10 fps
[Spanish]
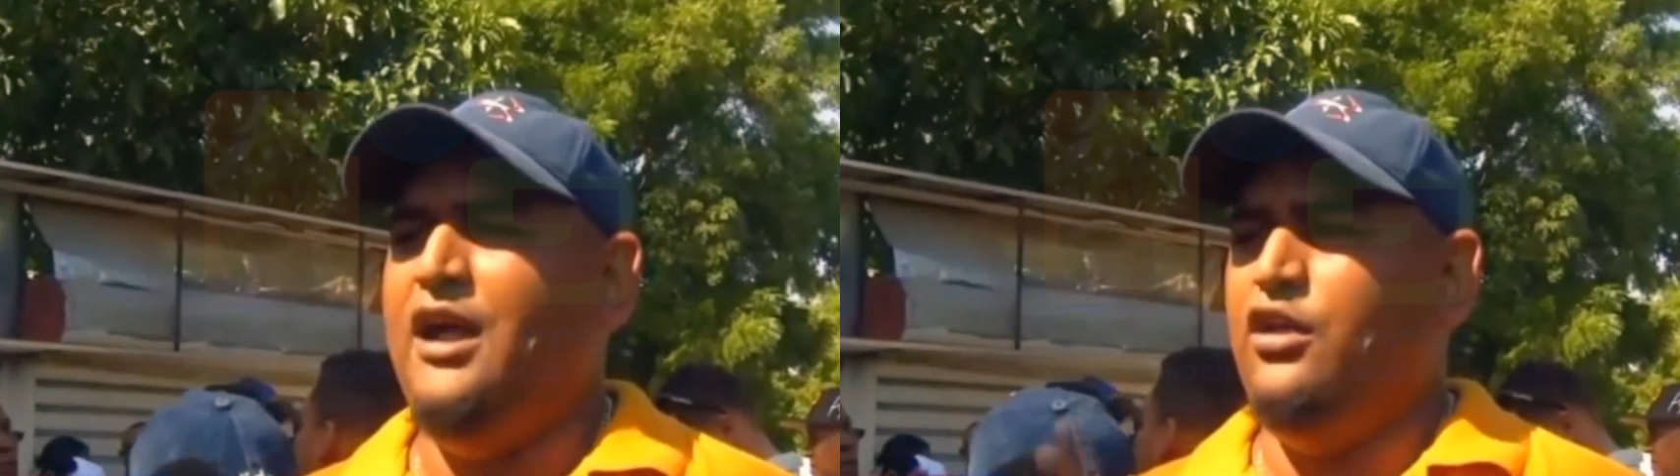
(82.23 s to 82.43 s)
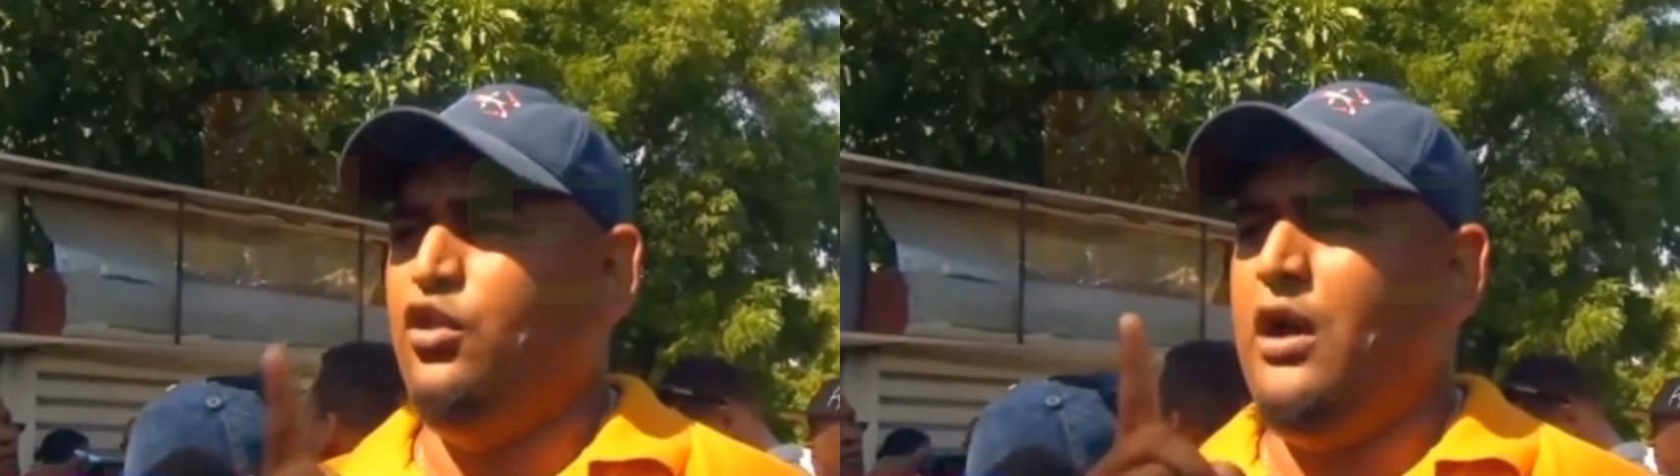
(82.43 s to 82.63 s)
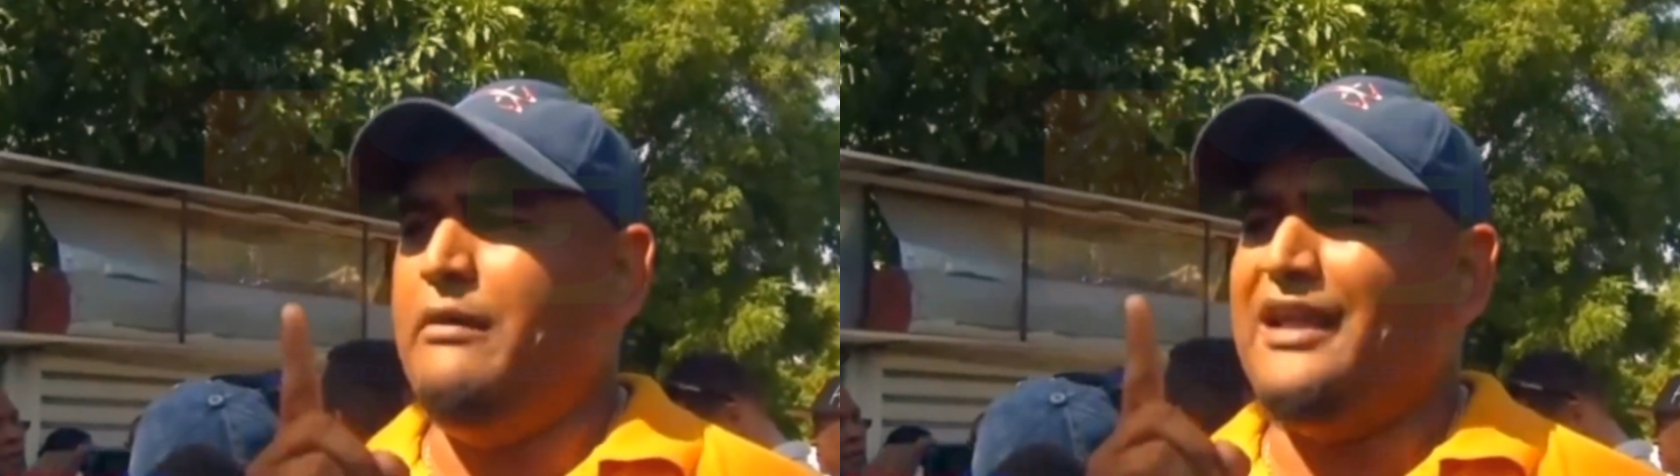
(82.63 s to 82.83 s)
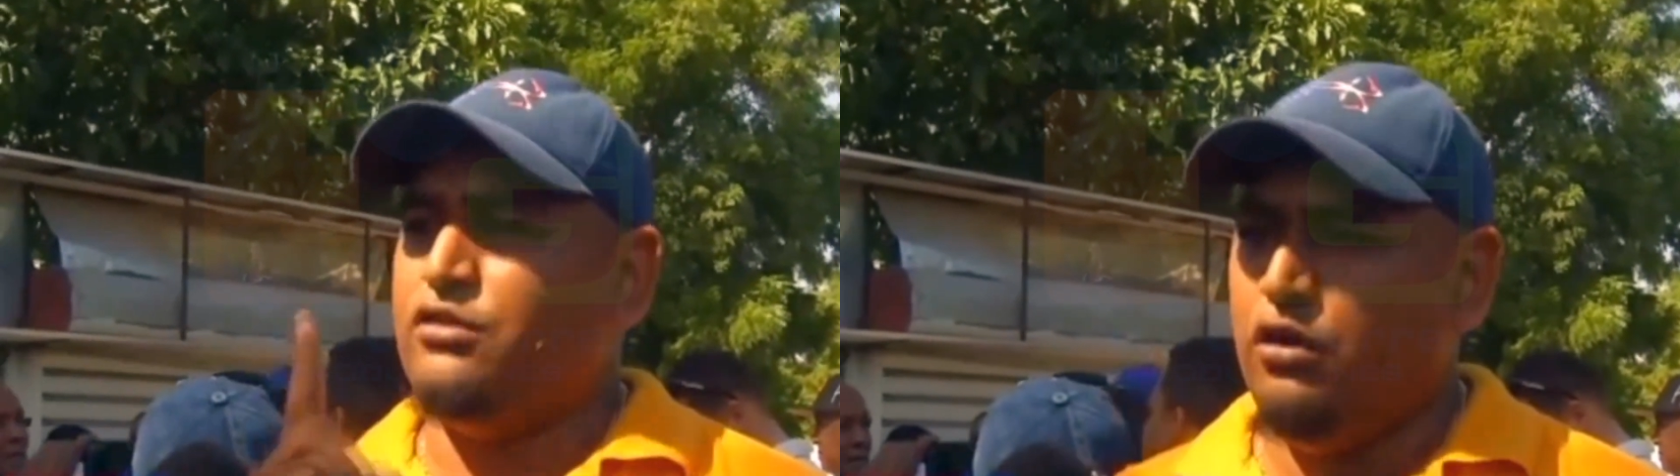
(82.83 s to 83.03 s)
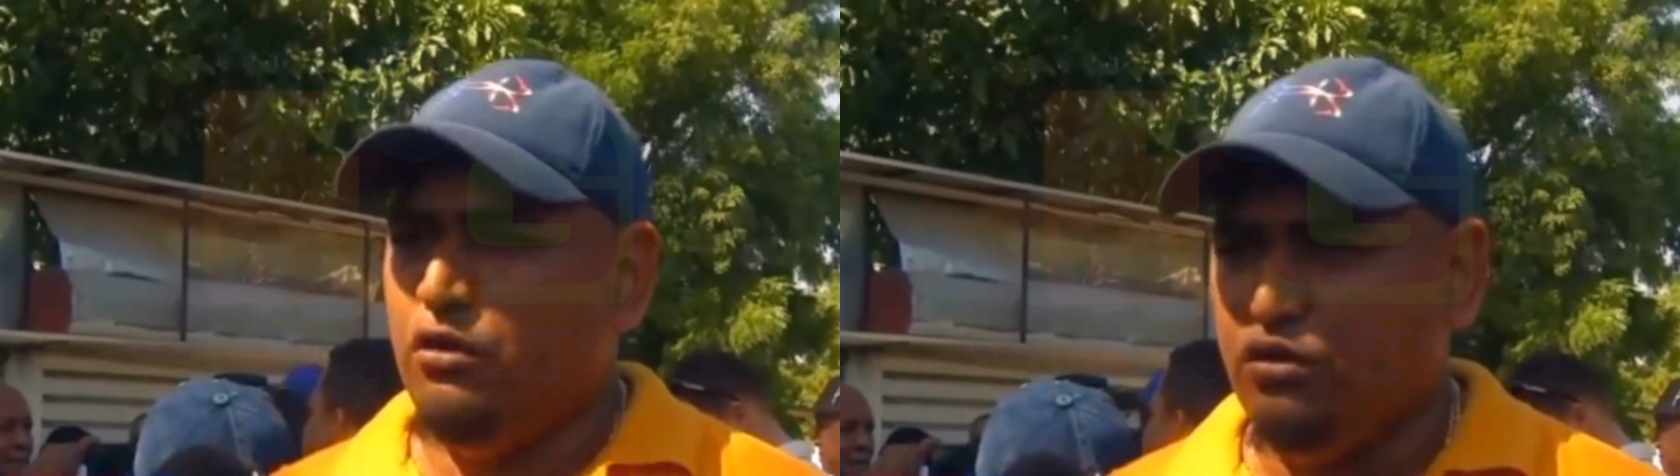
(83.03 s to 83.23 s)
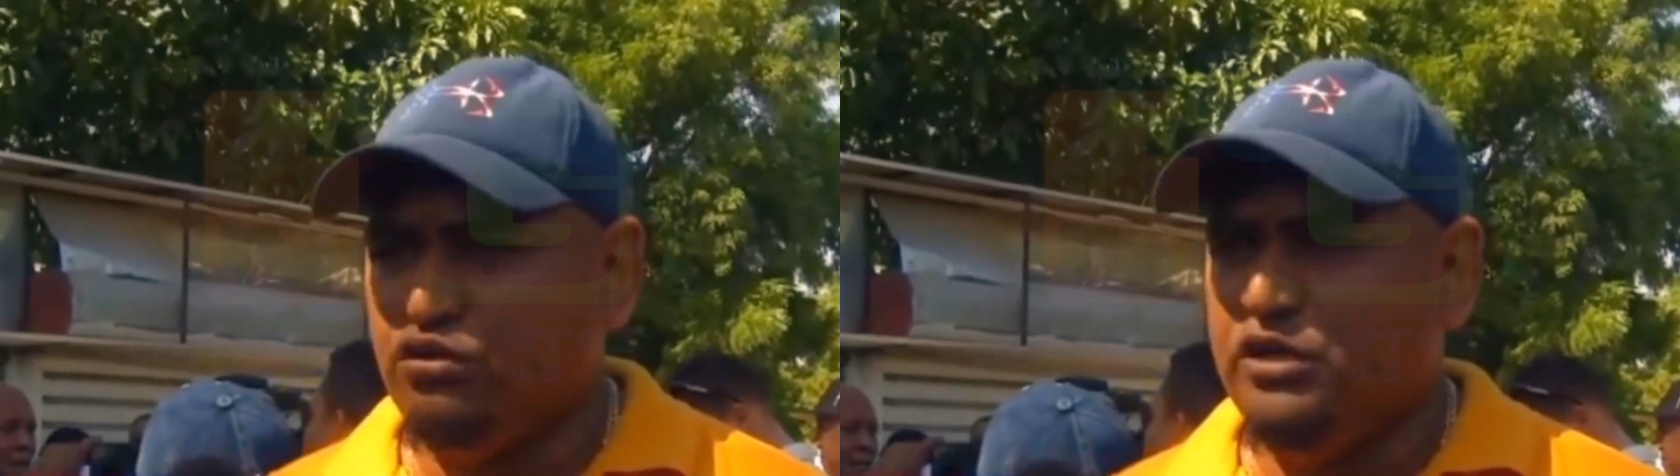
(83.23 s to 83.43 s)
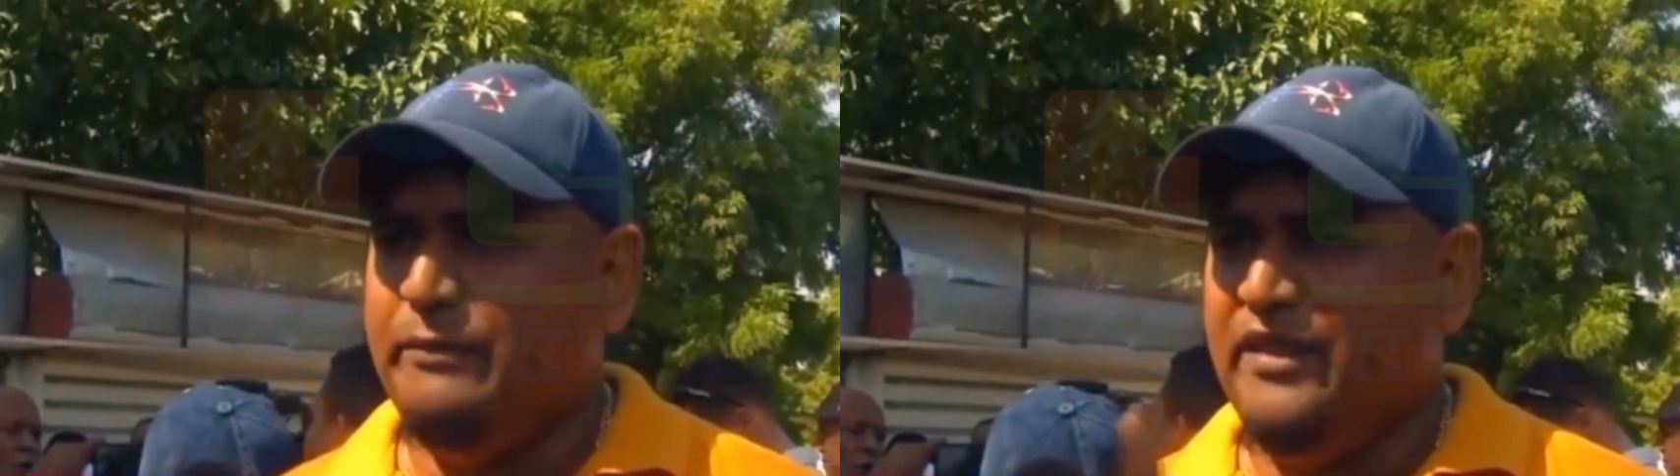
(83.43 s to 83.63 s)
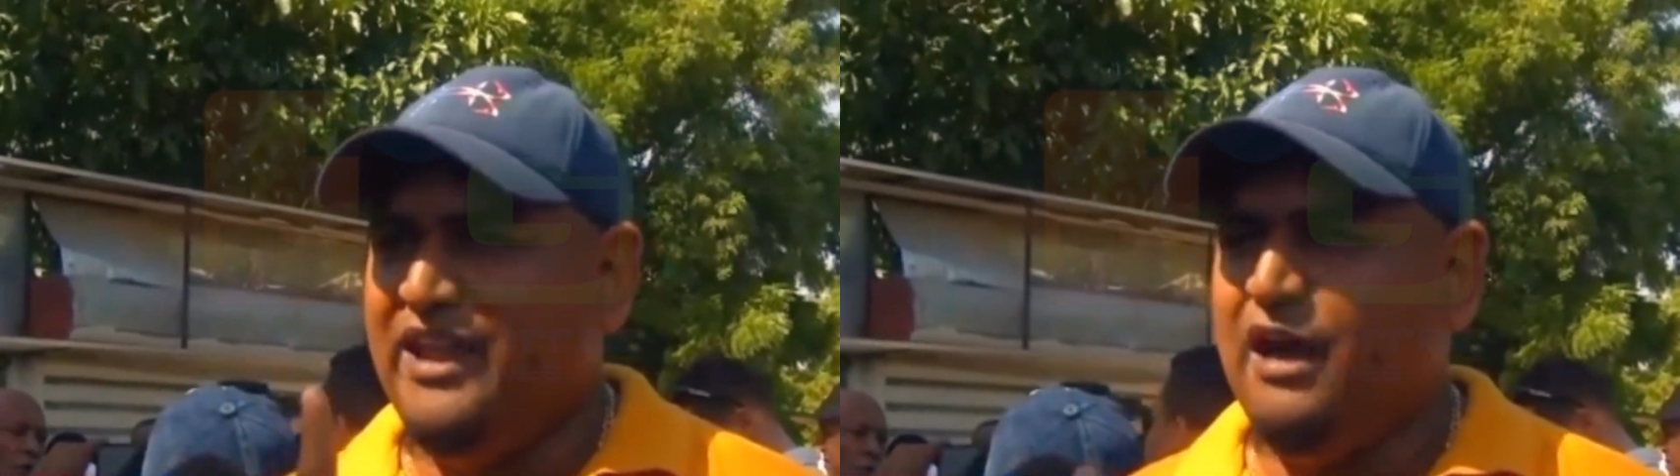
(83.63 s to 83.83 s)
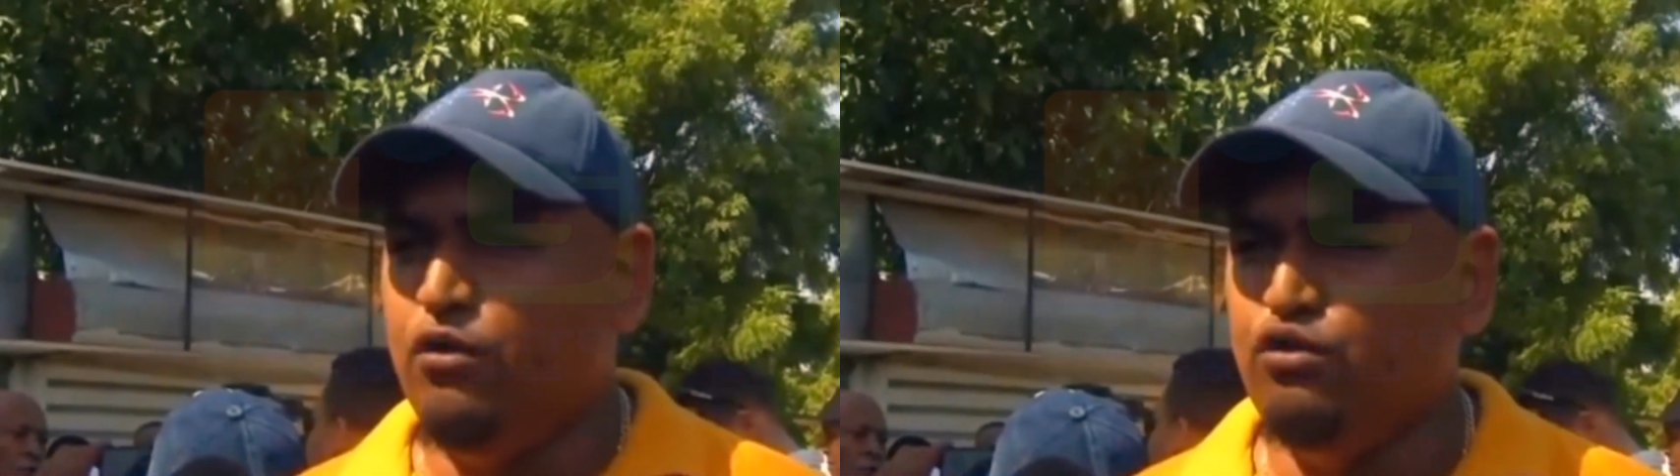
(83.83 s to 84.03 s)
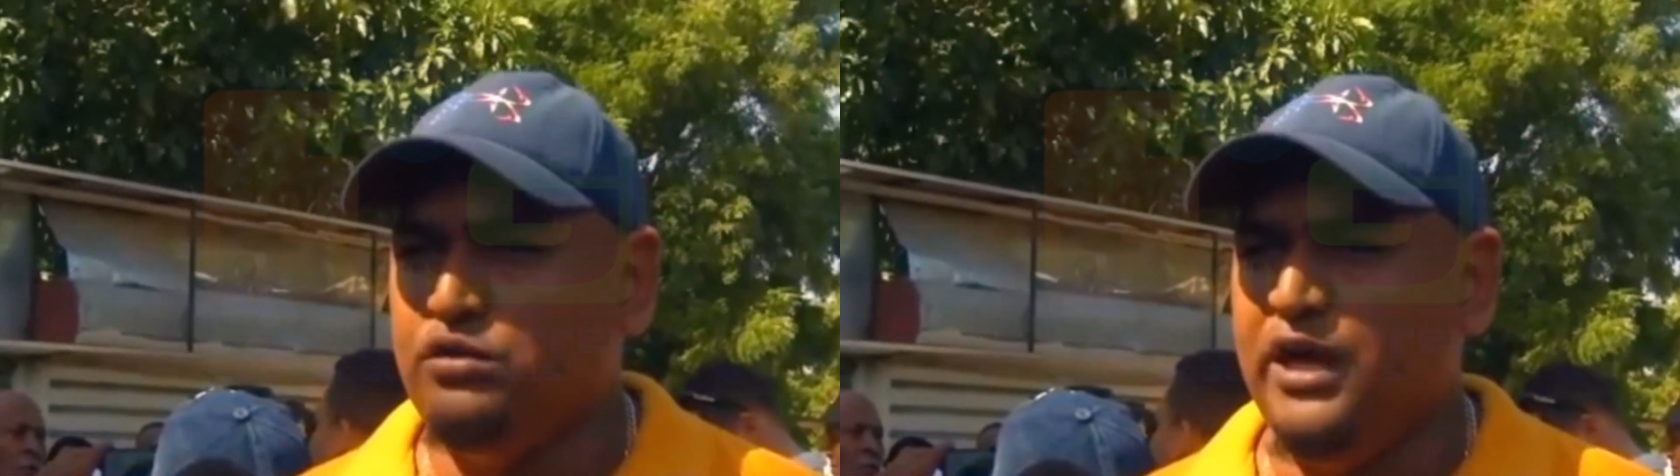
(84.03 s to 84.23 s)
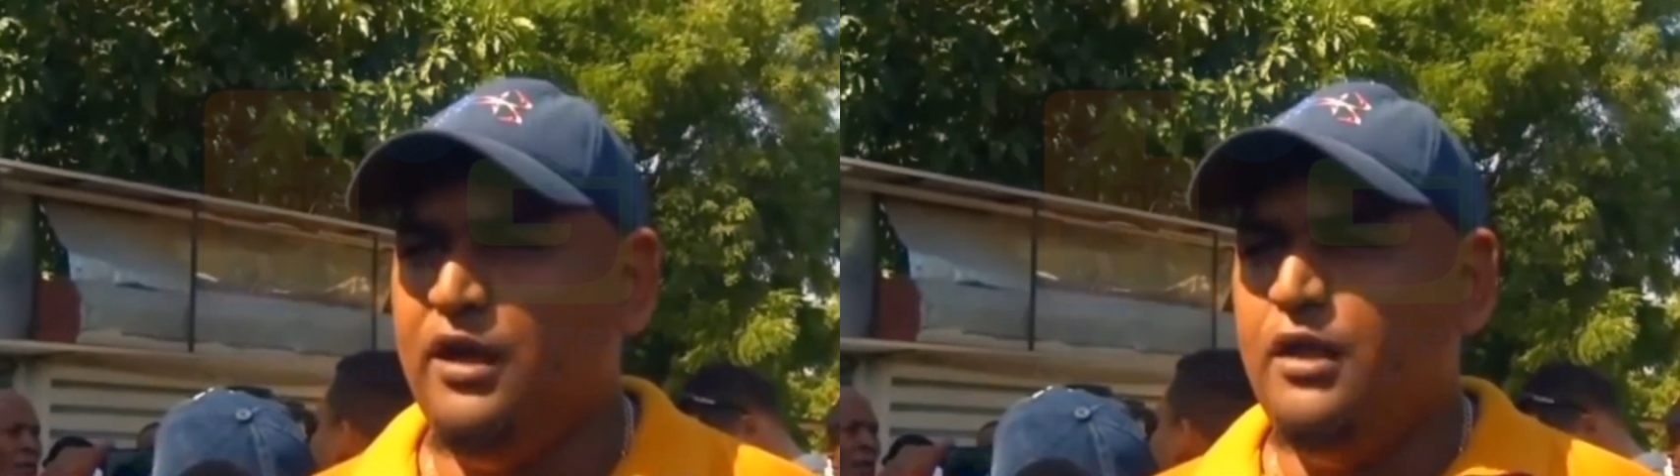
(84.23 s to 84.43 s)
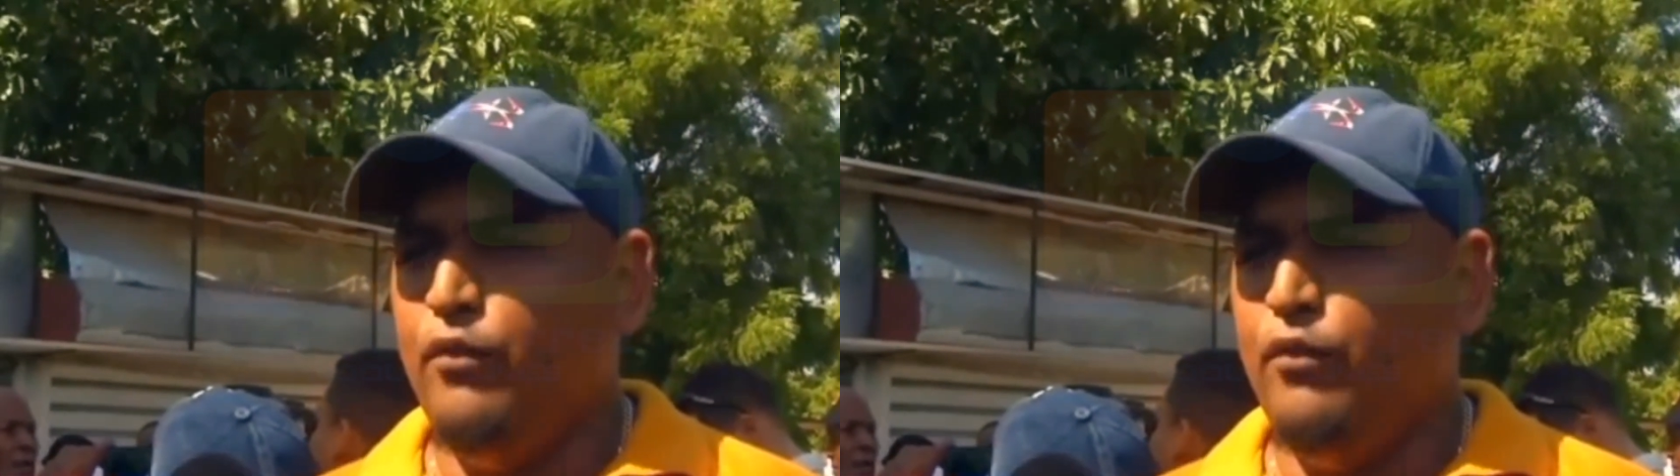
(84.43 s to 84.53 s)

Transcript: nos abra a todos de manera justa,